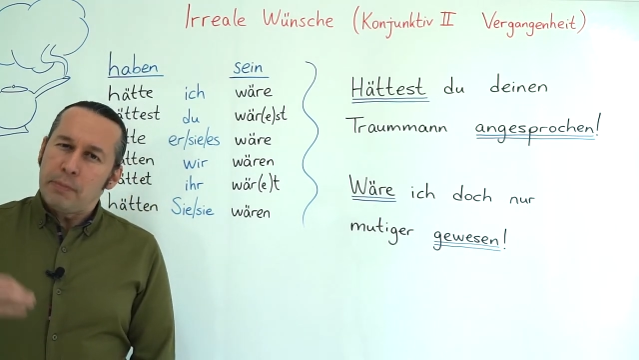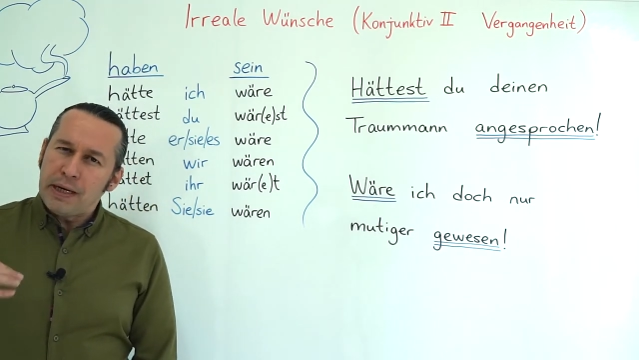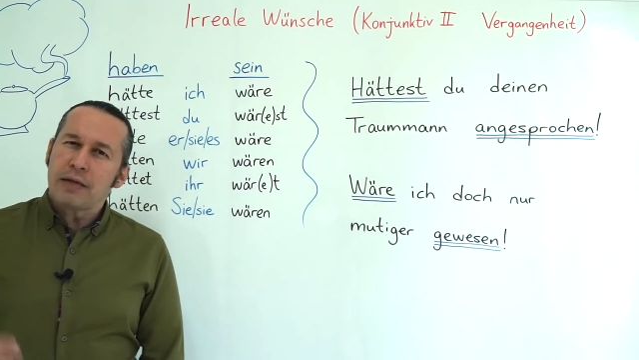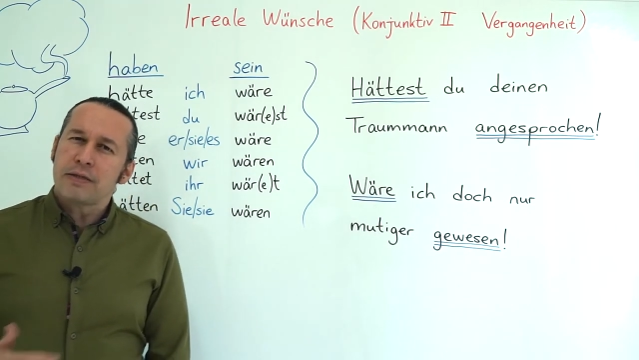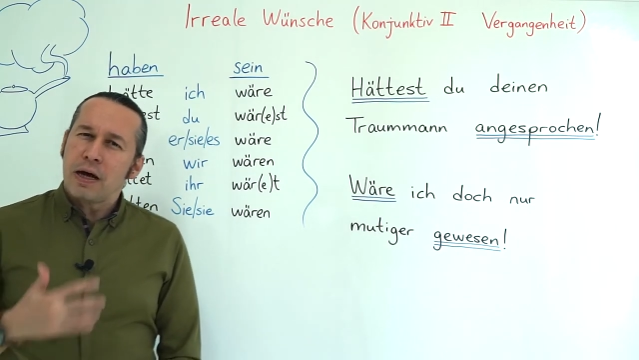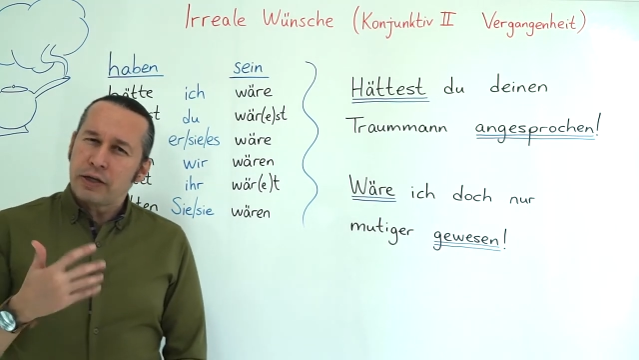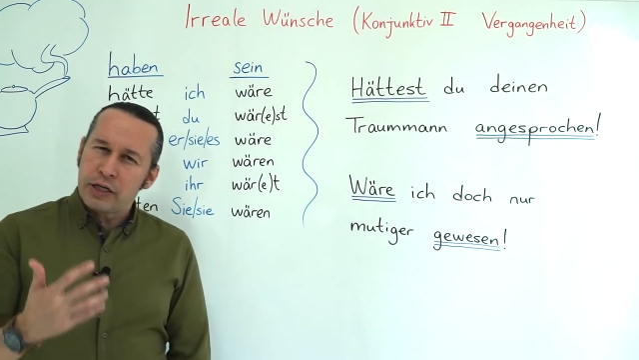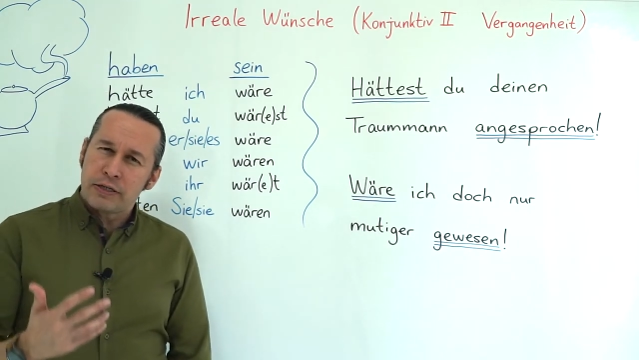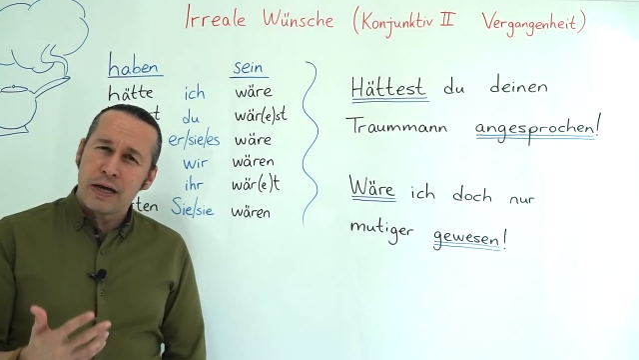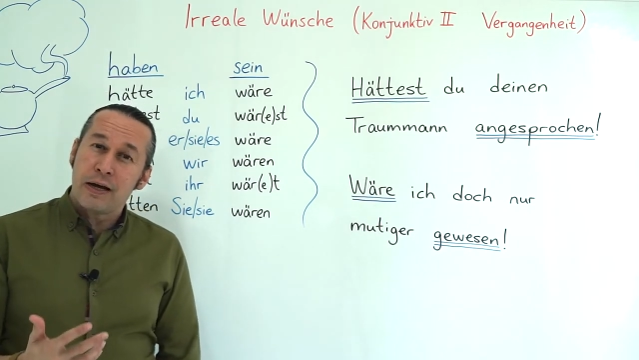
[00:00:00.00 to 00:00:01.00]
Biraz daha
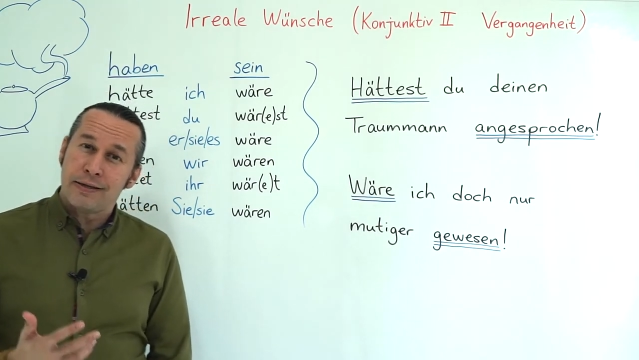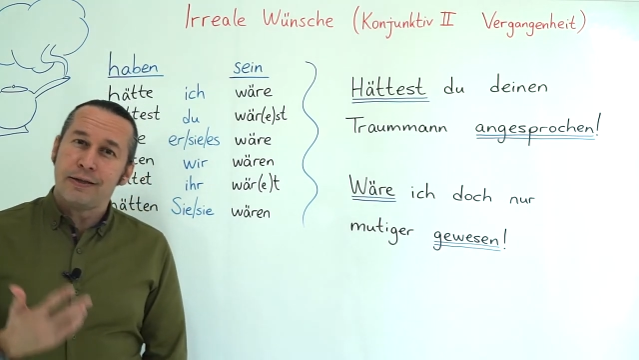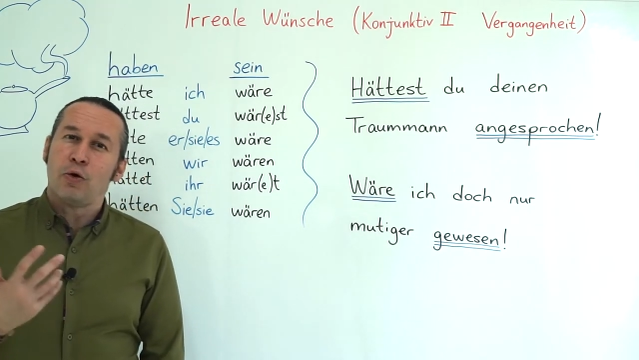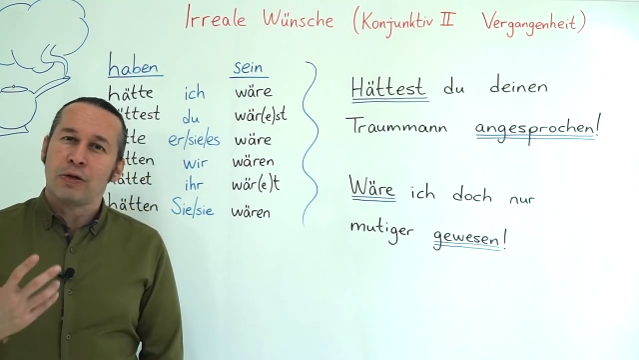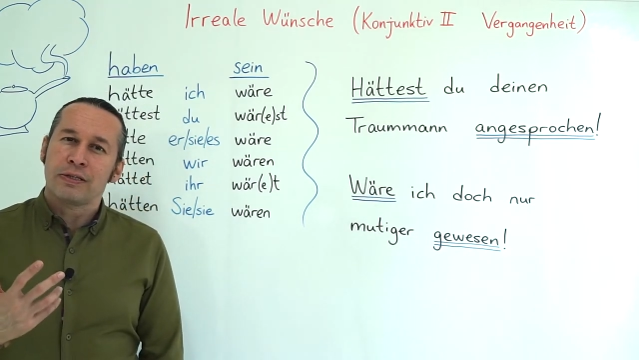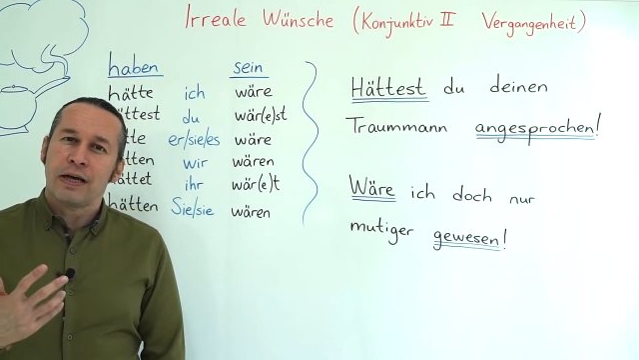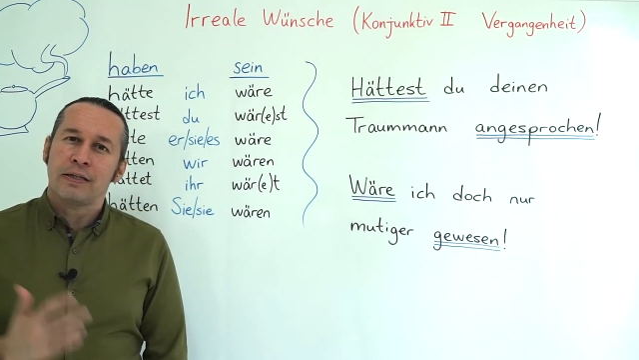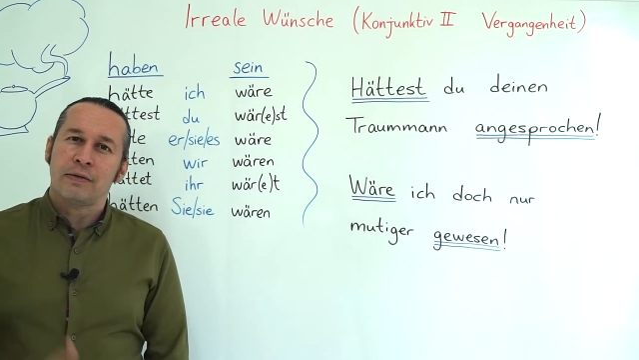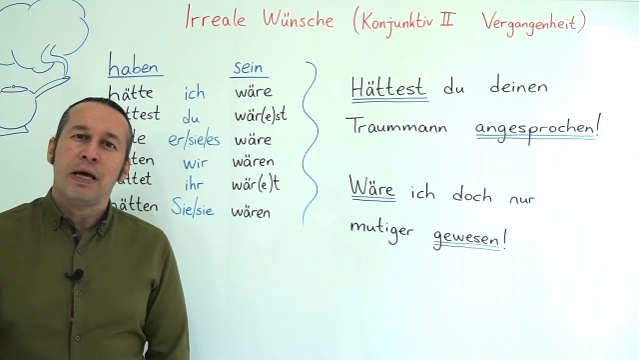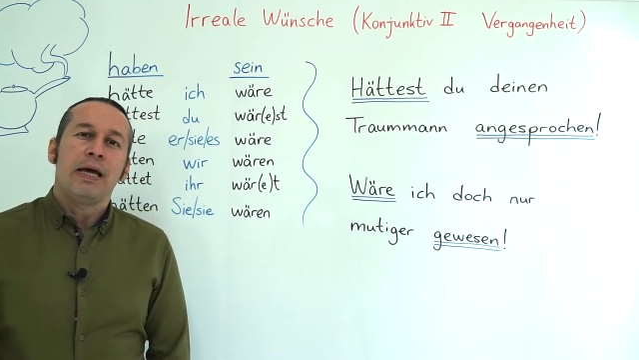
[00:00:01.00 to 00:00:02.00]
cesaretli
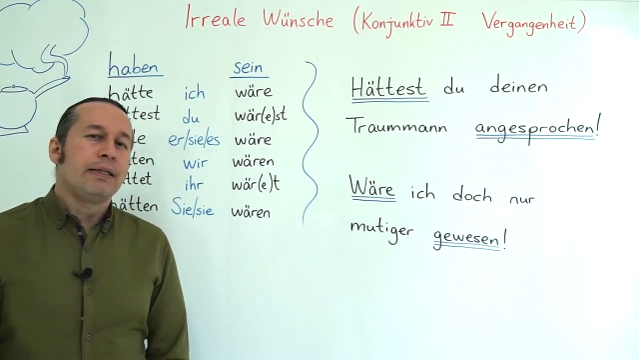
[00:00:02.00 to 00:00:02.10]
olsaydım